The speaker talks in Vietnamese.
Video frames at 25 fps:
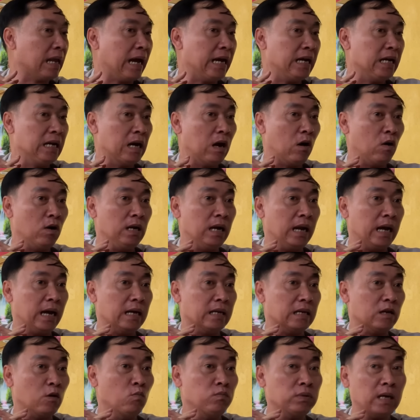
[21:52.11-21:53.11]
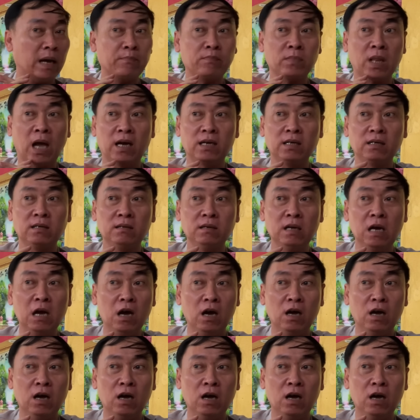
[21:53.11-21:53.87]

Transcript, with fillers: thầy nói là à, đúng năm thìn Cuối năm